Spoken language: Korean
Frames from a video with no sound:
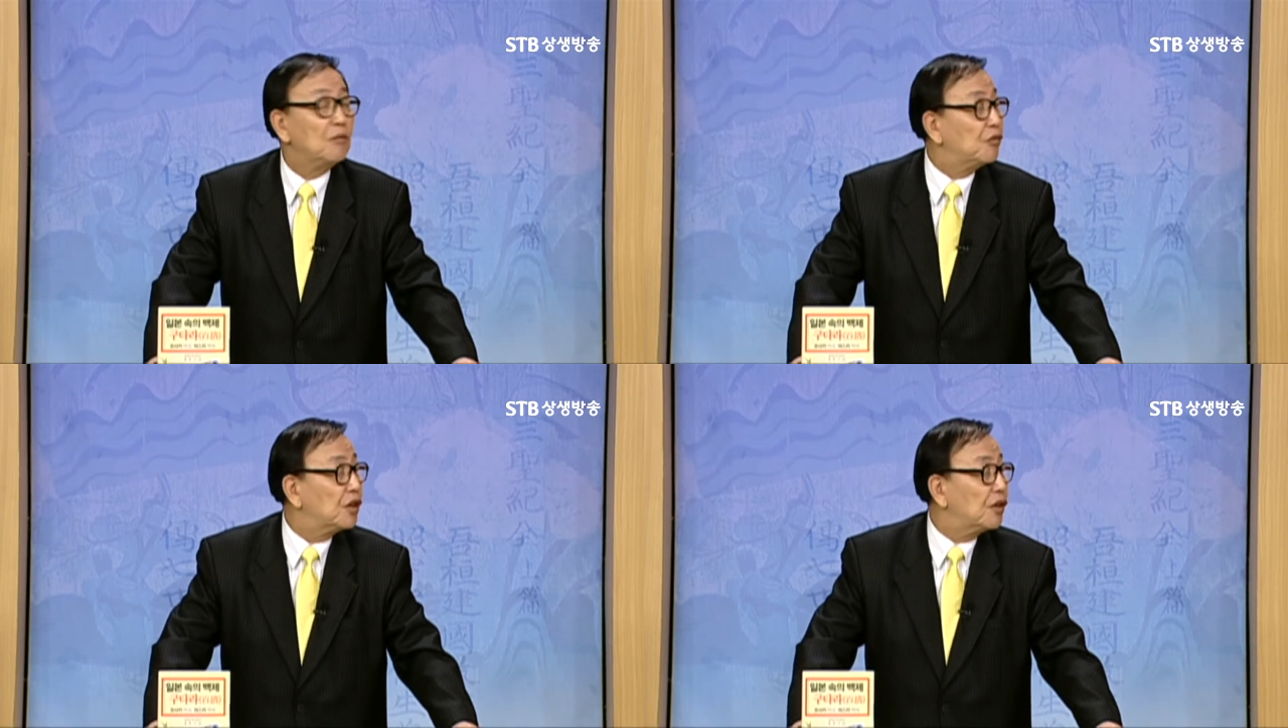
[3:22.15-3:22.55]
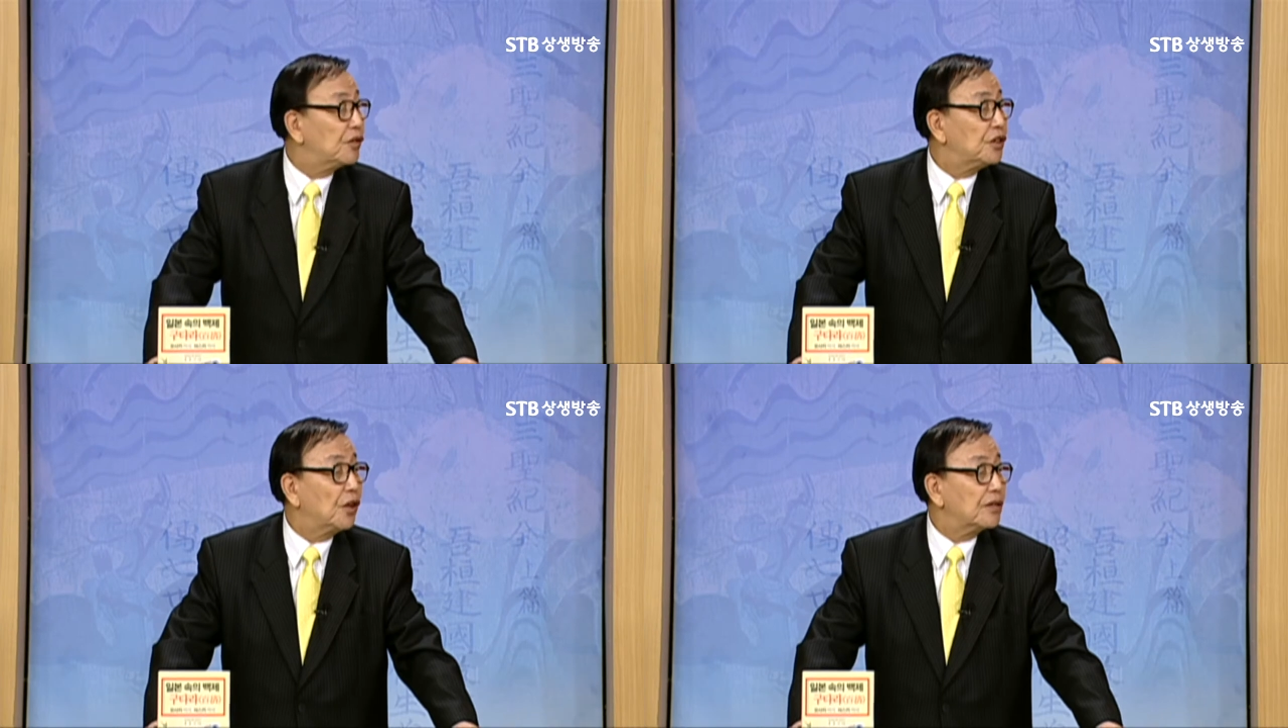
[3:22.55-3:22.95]
물론
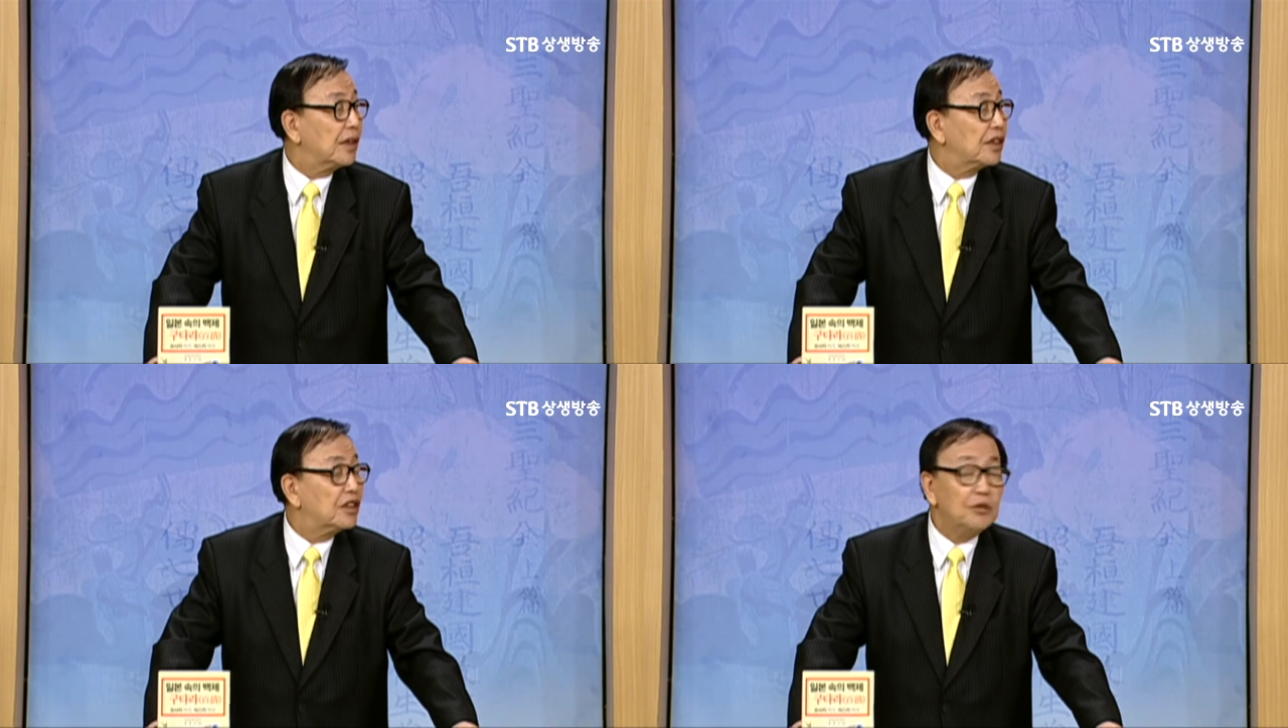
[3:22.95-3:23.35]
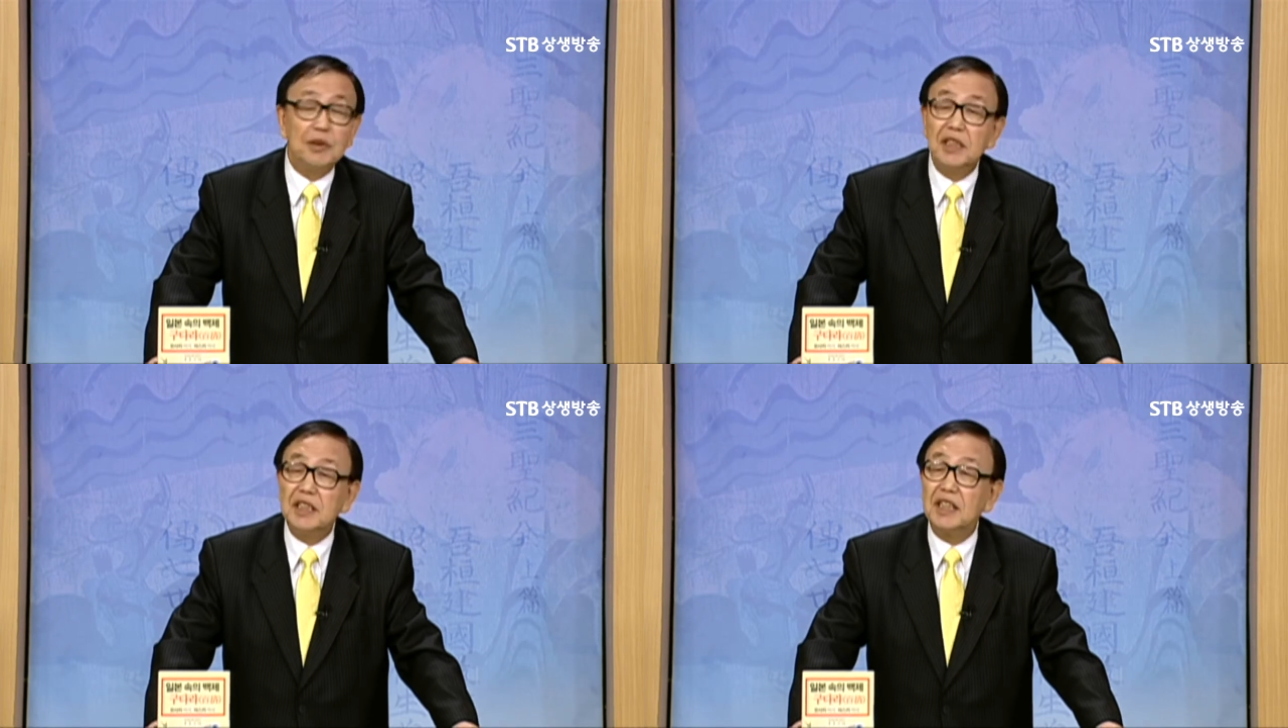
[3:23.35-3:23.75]
그것도 역사적
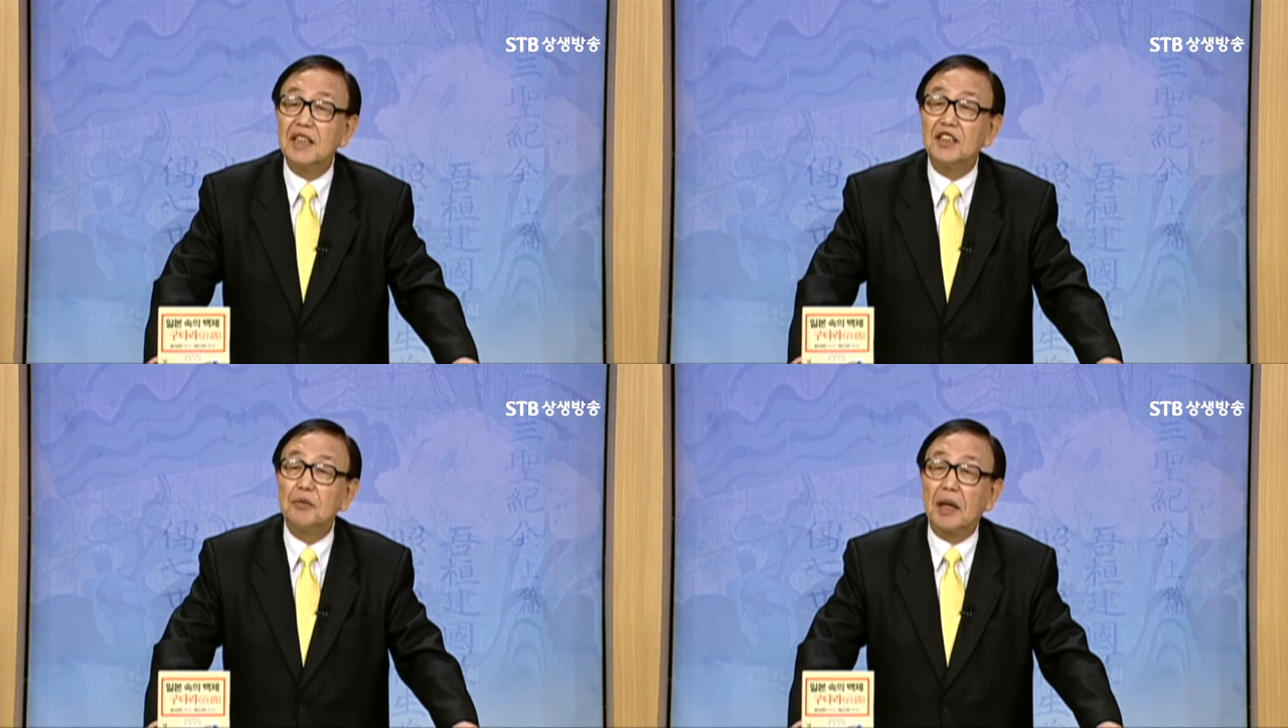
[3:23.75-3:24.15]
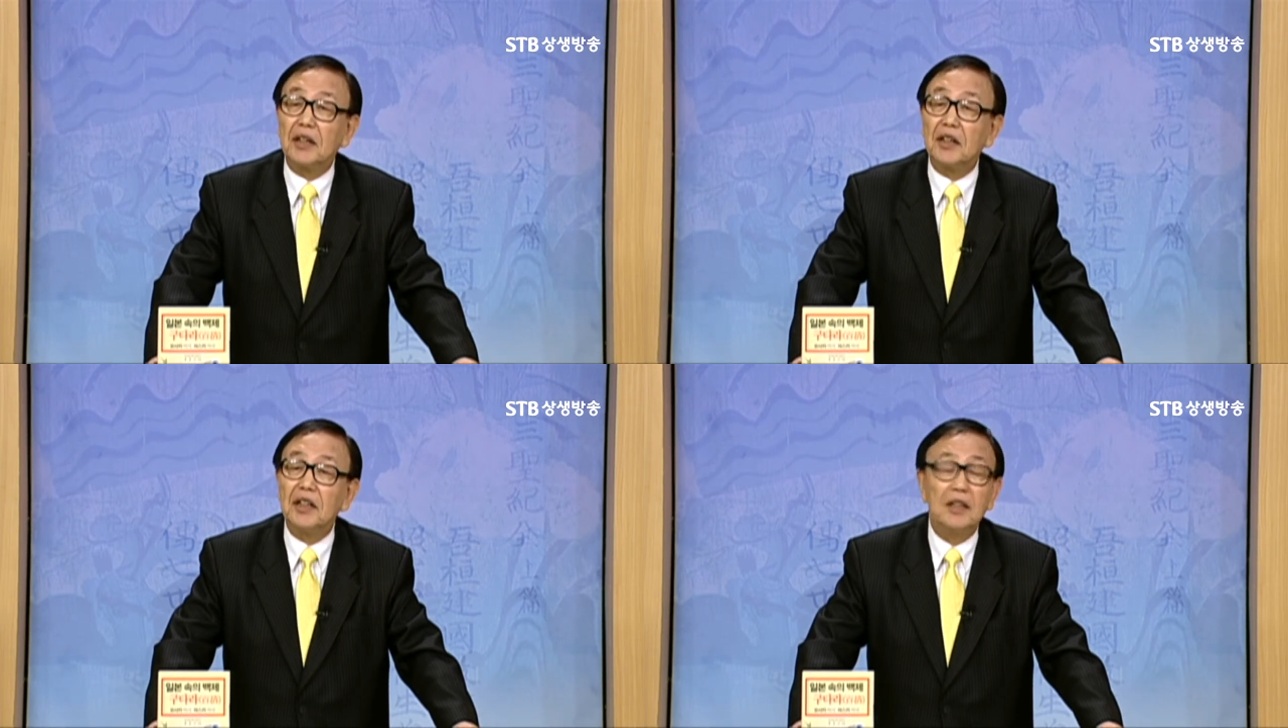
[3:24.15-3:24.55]
의미는
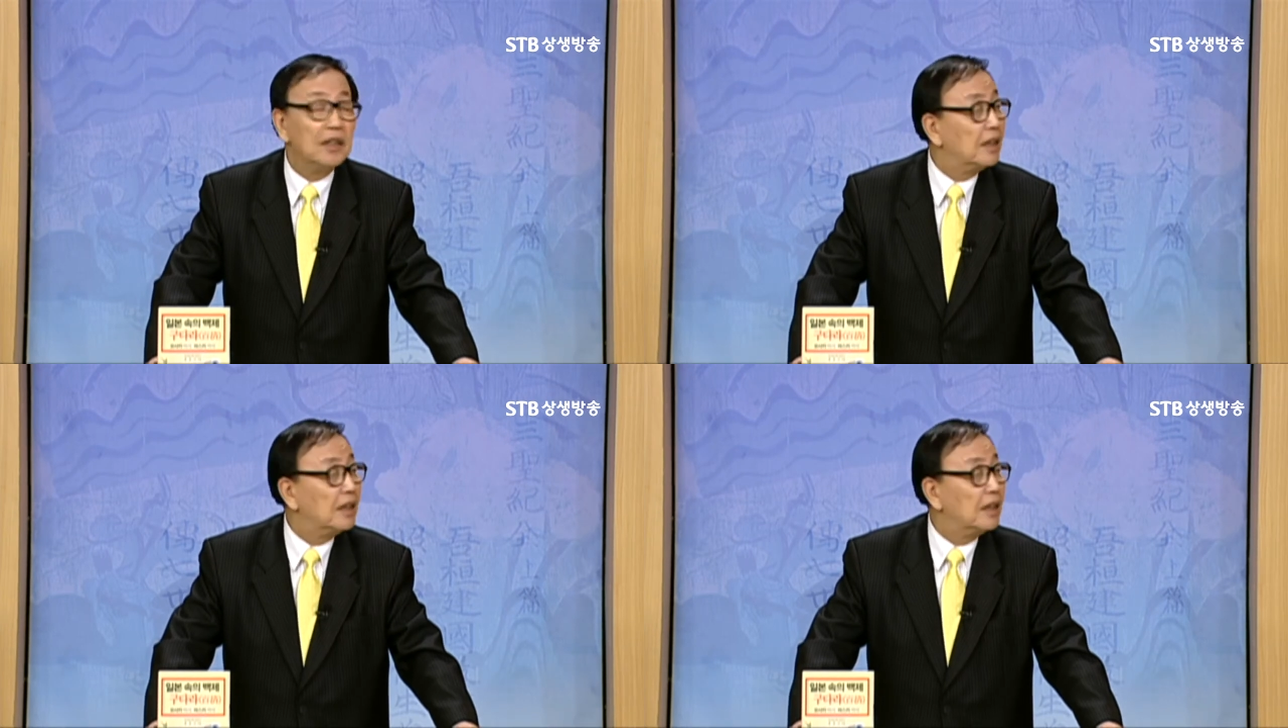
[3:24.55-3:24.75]
있겠지만은